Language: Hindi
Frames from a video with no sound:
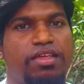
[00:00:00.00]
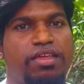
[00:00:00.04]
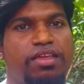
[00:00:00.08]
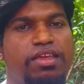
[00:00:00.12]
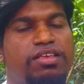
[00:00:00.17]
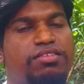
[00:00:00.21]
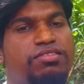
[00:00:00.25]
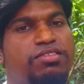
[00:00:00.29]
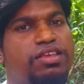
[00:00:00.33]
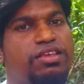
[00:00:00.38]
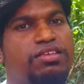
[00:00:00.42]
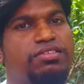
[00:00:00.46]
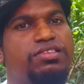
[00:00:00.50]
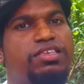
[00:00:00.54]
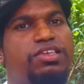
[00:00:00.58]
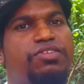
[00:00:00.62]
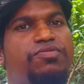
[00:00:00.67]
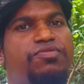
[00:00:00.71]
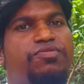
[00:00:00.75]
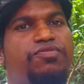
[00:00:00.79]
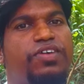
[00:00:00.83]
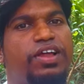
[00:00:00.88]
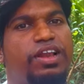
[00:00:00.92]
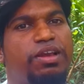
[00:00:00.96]
किसी किसी
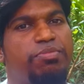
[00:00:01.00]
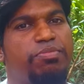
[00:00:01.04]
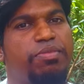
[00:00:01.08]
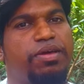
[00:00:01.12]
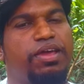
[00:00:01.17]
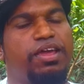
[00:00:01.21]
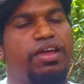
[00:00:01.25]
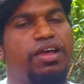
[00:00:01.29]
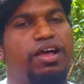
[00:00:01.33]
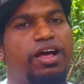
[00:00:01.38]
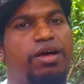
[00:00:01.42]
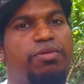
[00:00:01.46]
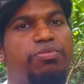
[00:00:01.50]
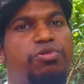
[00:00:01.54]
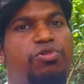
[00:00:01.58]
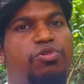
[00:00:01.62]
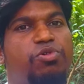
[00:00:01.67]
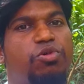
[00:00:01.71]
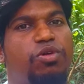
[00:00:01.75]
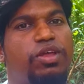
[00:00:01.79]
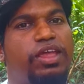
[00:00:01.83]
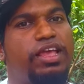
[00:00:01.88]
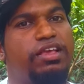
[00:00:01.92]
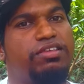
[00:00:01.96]
फल में
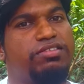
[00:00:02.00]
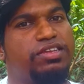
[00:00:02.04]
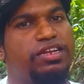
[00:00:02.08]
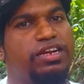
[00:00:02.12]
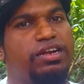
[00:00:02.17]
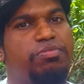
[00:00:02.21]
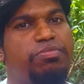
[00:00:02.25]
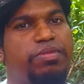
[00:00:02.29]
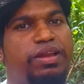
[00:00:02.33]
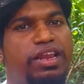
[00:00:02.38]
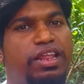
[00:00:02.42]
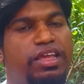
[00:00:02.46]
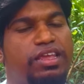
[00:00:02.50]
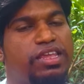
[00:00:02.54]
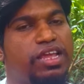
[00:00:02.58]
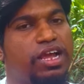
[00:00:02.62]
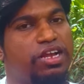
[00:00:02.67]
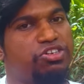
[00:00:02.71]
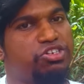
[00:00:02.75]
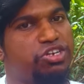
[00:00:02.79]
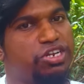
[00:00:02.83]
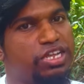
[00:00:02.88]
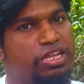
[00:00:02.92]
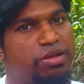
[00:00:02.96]
आपको एक सीड मिलने की
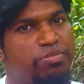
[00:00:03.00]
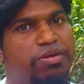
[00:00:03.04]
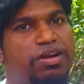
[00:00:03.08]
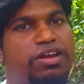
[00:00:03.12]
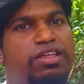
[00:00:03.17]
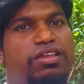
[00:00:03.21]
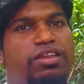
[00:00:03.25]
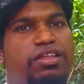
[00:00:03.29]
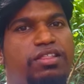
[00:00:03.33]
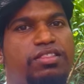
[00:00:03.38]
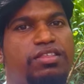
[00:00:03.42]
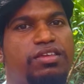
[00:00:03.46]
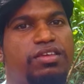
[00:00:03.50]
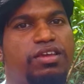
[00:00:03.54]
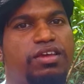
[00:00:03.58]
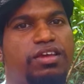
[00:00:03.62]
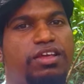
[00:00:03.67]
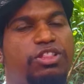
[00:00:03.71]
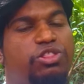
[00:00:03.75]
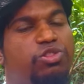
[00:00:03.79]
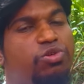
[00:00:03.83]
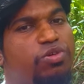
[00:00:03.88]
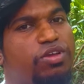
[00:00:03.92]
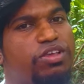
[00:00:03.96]
आशंका बढ़ी रहती है
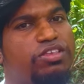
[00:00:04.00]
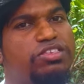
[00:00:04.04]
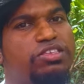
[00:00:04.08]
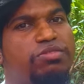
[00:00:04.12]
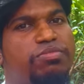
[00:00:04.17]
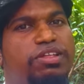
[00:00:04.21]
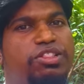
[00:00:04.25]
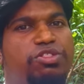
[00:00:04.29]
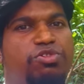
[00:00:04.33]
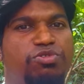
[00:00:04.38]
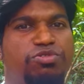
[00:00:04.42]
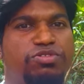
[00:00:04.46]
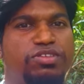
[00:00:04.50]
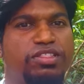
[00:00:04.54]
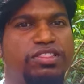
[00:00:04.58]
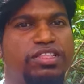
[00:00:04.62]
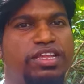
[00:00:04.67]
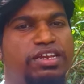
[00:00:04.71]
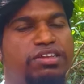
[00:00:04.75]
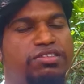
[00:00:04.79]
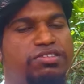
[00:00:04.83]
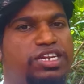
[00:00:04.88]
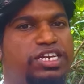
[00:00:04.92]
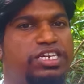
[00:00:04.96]
तो किसी में दो से
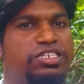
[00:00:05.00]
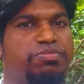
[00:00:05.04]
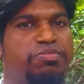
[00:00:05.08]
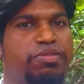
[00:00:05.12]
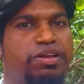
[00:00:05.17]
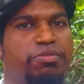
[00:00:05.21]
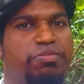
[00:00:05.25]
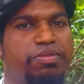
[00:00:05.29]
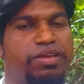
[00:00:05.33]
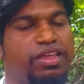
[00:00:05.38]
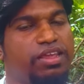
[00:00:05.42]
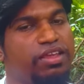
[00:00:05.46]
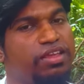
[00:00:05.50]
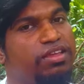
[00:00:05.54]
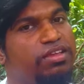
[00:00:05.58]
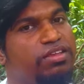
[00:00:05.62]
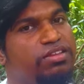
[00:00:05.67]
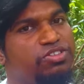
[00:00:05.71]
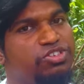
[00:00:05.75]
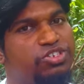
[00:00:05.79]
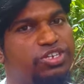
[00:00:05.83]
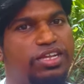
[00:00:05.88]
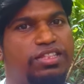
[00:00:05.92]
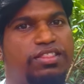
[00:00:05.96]
तीन सीड्स मिल भी
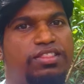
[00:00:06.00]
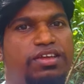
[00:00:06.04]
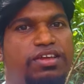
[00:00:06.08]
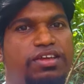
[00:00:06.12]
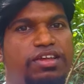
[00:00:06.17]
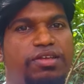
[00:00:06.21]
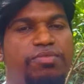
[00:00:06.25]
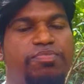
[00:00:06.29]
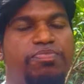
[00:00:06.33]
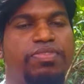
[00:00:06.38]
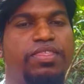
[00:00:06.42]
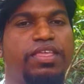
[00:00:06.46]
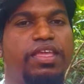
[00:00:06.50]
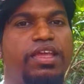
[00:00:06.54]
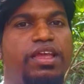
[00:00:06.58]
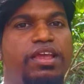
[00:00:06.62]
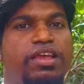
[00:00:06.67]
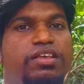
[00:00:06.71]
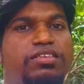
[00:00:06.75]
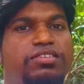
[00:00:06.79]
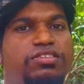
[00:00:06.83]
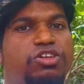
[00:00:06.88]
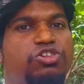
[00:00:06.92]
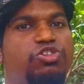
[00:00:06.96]
जाता है
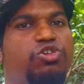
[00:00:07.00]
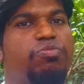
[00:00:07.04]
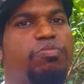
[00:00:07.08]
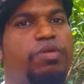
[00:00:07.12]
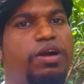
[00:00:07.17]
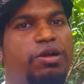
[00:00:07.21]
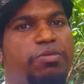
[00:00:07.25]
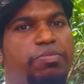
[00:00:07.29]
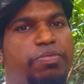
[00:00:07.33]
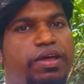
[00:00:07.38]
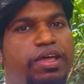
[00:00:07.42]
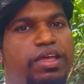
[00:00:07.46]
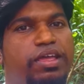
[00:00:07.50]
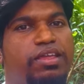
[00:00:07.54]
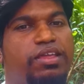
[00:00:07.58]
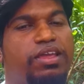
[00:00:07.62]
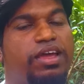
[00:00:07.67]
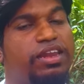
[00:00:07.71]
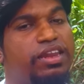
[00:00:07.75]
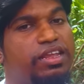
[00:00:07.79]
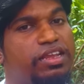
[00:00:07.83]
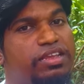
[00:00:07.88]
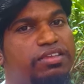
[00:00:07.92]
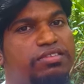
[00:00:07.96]
इसका जो पल्प है
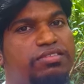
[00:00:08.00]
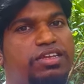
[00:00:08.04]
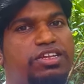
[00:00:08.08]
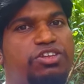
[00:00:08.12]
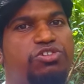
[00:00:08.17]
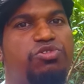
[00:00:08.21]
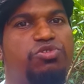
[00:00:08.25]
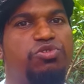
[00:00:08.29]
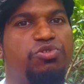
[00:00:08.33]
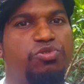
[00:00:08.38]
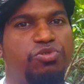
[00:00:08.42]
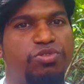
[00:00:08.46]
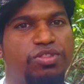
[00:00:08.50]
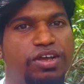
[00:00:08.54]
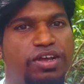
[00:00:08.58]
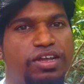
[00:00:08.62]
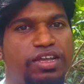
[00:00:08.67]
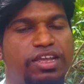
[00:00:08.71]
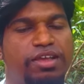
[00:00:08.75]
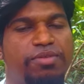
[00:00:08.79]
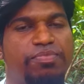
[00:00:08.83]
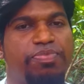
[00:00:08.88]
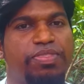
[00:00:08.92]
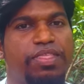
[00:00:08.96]
यानी कि इसका जो गूदा
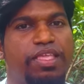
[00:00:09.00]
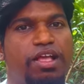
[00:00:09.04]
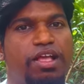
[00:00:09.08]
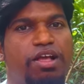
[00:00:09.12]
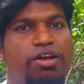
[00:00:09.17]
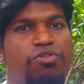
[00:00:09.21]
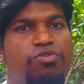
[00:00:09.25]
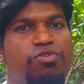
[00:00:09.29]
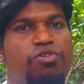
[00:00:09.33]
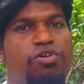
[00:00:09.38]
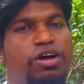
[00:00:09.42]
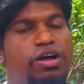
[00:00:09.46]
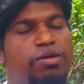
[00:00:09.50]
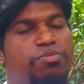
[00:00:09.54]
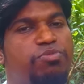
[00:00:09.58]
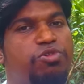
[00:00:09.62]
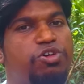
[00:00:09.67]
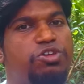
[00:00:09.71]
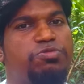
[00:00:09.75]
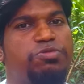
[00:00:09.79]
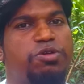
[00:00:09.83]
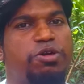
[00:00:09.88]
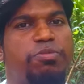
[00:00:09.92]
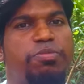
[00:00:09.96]
है वो हम
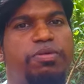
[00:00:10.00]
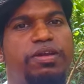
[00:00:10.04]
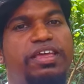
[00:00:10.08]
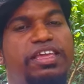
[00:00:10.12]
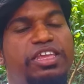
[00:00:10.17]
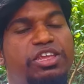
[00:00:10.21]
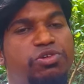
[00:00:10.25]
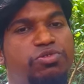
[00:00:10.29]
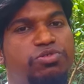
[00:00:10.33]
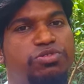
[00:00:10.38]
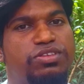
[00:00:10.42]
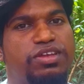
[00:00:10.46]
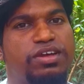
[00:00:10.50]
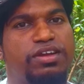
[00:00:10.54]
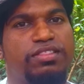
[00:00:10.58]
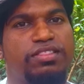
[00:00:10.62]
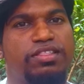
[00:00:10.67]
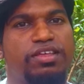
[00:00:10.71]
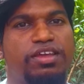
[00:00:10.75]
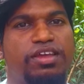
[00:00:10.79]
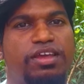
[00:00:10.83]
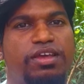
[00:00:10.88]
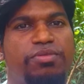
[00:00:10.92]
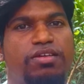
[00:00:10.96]
मोस्ट प्रॉब्ली यूज़
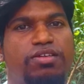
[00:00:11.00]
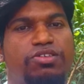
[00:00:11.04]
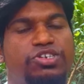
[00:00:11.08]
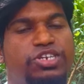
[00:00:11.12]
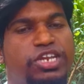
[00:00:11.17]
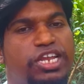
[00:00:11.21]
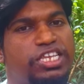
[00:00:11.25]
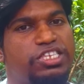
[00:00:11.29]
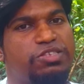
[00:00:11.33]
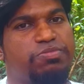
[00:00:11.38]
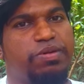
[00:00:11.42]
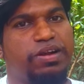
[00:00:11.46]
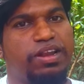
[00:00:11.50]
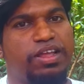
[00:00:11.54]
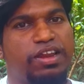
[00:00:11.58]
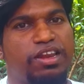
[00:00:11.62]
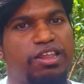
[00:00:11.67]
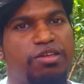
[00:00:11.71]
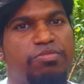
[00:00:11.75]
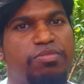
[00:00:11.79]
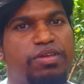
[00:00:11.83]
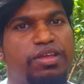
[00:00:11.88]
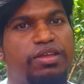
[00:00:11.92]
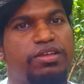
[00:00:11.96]
करते हैं शेक्स
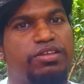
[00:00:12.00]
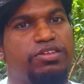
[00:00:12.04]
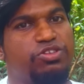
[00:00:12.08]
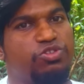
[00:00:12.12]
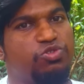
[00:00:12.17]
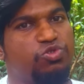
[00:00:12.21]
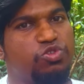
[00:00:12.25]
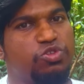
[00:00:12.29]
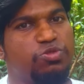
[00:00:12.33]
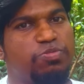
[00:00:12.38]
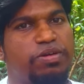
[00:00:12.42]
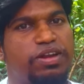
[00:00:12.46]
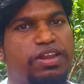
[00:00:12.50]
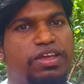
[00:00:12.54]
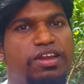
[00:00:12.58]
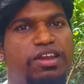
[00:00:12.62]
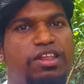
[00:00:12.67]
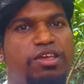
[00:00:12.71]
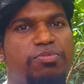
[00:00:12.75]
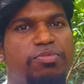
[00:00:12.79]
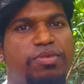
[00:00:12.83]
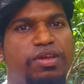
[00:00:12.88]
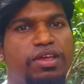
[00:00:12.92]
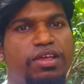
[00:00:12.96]
बनाने में जूस
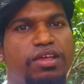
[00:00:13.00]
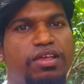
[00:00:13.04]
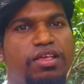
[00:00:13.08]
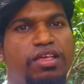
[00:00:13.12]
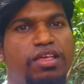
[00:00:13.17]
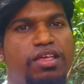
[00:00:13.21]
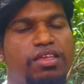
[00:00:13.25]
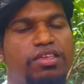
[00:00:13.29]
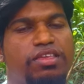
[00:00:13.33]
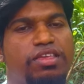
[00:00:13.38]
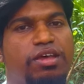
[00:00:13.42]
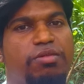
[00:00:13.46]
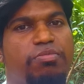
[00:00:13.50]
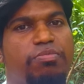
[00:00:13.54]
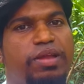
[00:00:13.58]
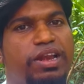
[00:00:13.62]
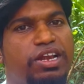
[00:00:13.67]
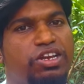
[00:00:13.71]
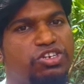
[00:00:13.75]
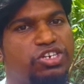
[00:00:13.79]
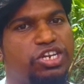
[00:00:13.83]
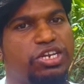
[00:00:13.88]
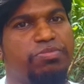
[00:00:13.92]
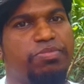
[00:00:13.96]
बनाने में या
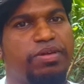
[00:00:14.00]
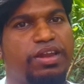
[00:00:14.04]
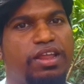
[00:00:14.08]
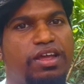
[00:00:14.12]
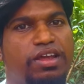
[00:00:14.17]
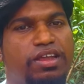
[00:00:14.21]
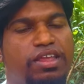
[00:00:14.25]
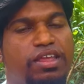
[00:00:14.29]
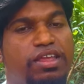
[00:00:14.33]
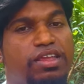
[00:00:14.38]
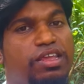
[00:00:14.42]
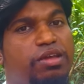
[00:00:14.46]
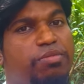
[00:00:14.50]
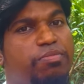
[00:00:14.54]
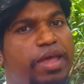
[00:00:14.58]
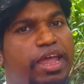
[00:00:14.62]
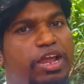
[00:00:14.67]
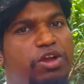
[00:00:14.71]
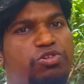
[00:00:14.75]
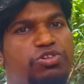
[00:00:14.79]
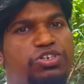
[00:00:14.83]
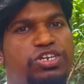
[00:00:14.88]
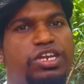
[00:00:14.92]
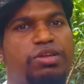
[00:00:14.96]
मिल्क शेक बना के या
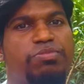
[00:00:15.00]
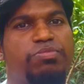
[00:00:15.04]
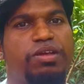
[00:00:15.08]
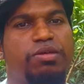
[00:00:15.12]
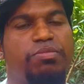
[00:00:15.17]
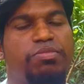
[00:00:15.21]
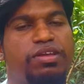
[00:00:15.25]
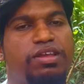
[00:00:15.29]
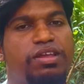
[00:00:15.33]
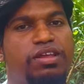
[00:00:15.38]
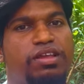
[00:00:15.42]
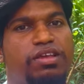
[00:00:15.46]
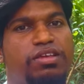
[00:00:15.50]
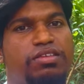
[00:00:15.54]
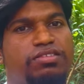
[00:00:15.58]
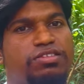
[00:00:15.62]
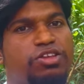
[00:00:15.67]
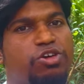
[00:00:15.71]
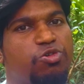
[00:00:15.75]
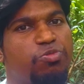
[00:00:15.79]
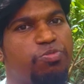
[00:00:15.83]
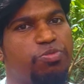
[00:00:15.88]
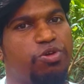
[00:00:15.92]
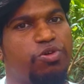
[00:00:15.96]
मैंगो शेक में भी
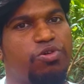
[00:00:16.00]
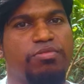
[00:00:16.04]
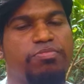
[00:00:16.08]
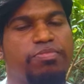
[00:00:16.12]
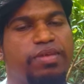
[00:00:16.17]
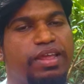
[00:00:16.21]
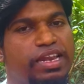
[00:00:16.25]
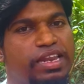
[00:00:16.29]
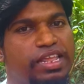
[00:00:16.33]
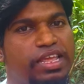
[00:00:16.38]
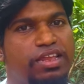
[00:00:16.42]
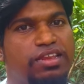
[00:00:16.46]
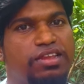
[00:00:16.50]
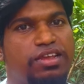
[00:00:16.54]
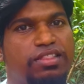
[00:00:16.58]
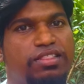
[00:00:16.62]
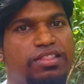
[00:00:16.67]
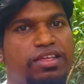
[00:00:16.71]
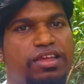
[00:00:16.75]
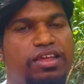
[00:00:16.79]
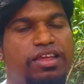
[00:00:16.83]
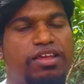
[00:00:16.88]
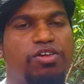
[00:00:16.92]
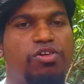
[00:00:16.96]
इसका उपयोग में लिया
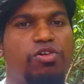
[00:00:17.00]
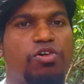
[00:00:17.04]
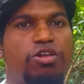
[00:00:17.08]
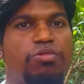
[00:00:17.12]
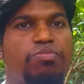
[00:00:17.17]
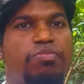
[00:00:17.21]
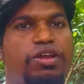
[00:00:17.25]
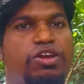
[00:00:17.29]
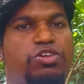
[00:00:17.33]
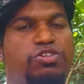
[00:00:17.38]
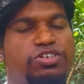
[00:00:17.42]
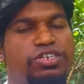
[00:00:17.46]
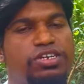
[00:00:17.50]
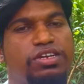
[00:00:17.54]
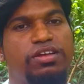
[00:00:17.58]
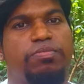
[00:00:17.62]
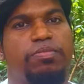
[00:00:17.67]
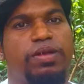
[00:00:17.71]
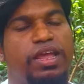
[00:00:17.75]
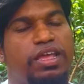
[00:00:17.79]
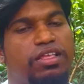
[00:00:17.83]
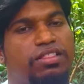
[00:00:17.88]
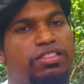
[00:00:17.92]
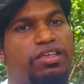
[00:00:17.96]
जाता है और मनुष्य
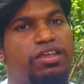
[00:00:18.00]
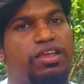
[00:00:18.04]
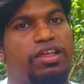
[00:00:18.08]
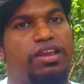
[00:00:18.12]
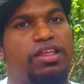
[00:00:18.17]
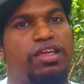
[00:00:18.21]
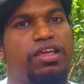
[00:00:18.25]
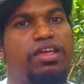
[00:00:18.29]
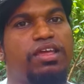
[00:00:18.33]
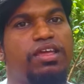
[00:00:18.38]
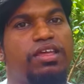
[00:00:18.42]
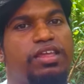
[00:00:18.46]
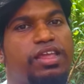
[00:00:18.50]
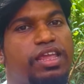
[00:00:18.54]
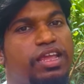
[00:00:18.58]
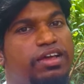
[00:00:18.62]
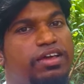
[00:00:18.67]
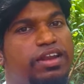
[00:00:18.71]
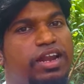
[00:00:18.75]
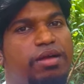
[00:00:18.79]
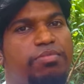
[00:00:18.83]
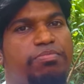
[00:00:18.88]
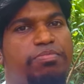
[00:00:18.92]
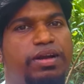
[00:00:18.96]
प्रायति के लिए एक
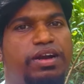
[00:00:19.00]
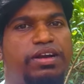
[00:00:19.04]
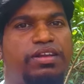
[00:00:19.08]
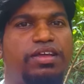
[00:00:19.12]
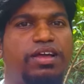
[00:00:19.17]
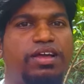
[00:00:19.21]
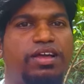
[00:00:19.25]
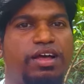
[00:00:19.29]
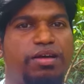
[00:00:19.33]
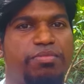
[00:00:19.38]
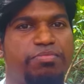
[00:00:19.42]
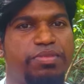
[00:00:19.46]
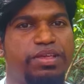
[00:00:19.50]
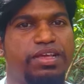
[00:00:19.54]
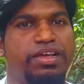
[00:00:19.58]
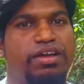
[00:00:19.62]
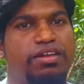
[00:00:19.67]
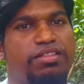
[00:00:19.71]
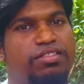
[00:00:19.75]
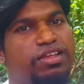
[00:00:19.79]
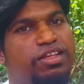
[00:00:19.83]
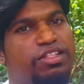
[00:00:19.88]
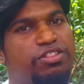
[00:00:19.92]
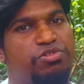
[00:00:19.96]
रामबाण का काम भी
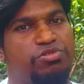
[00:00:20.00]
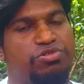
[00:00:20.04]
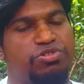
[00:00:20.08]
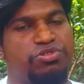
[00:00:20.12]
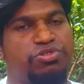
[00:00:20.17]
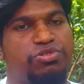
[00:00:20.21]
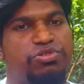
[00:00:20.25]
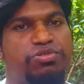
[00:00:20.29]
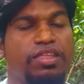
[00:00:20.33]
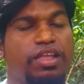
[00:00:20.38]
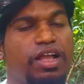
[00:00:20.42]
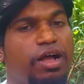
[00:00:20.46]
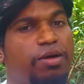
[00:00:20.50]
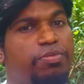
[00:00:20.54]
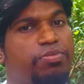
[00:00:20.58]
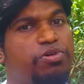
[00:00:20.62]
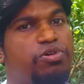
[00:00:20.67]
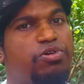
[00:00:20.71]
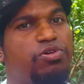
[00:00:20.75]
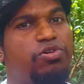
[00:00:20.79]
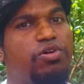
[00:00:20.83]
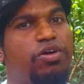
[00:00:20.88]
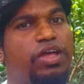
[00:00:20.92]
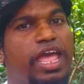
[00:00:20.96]
करता है दोस्तों
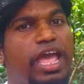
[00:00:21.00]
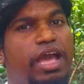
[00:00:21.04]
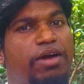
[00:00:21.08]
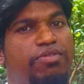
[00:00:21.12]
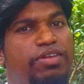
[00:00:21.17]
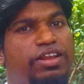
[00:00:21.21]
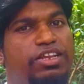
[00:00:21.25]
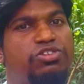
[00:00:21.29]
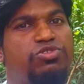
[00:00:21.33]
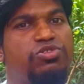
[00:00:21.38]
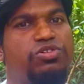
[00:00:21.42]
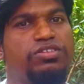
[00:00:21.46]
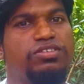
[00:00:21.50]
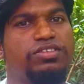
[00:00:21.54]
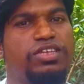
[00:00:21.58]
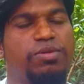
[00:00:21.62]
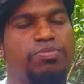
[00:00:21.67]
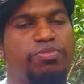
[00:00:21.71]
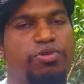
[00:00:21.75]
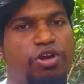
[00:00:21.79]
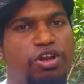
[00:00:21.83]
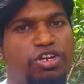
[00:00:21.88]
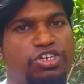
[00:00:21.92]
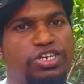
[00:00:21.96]
आपको एवरेज जो इसका
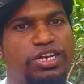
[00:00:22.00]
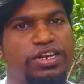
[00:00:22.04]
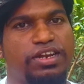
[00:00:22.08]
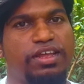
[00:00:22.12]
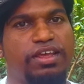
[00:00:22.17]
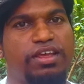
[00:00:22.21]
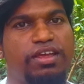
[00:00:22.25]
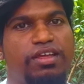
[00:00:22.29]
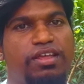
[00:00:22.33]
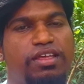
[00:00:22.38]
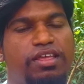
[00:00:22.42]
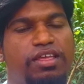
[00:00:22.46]
प्रोडक्शन है